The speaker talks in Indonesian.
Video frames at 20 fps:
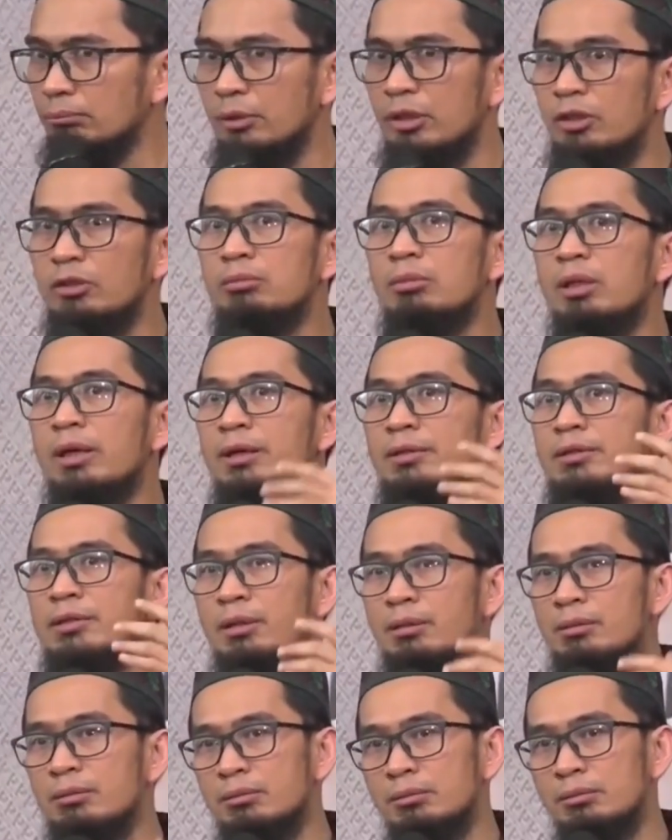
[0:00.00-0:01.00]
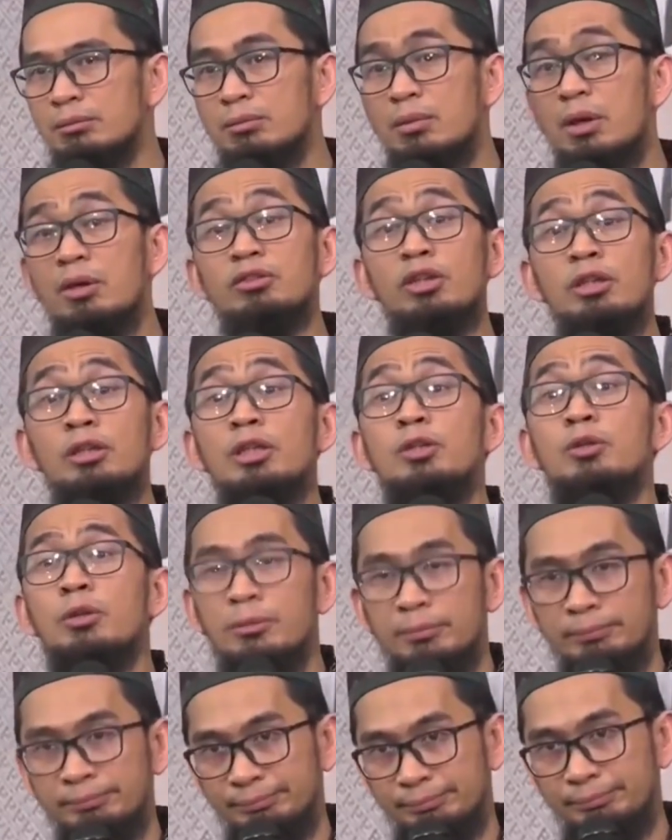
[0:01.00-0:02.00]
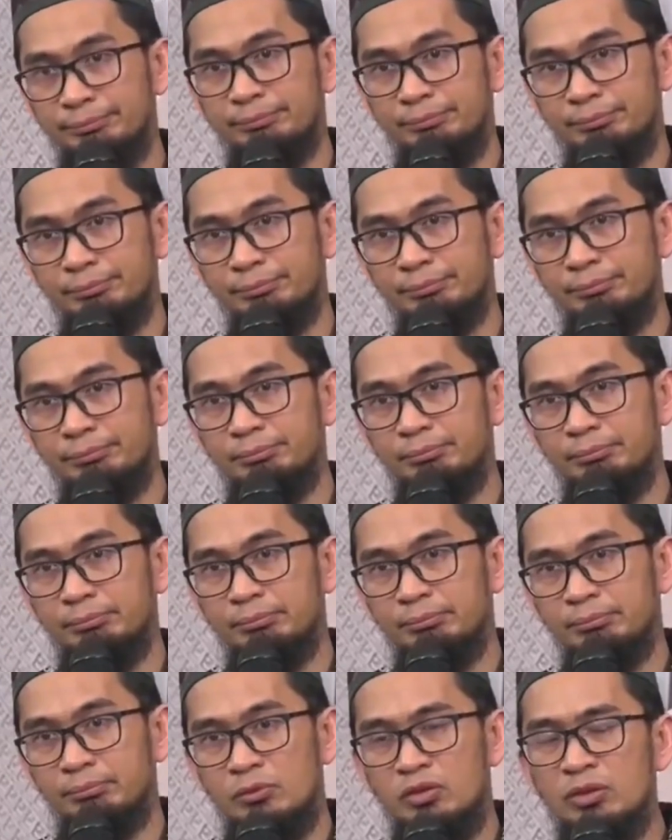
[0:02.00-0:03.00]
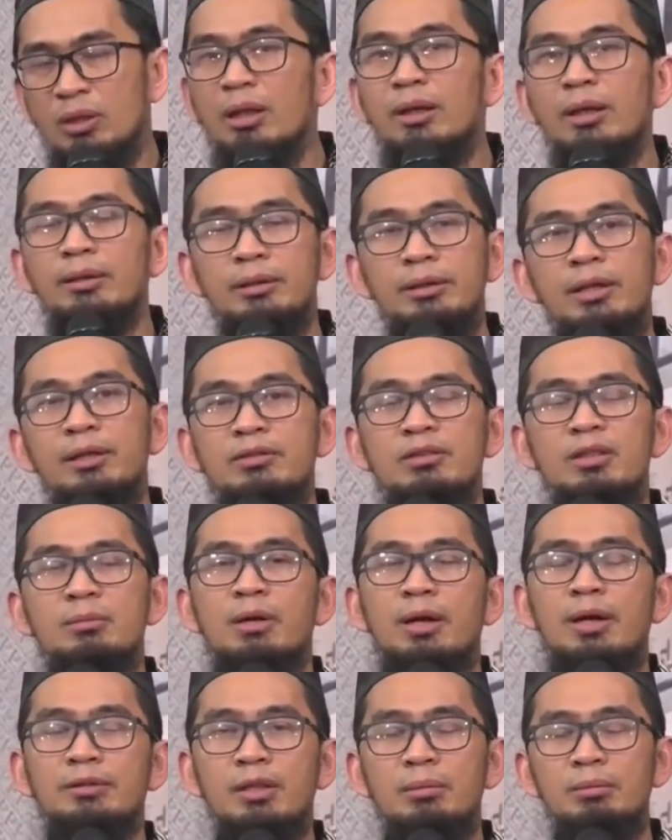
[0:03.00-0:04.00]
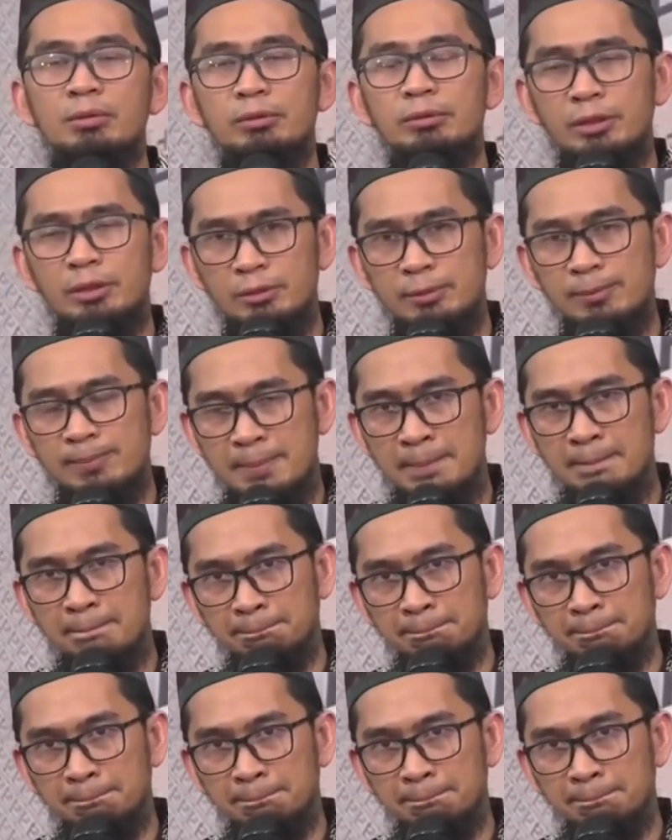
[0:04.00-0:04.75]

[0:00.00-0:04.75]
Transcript: Beliau mengajar, saya tidur. Sekarang gantian saya mengajar beliau tidur.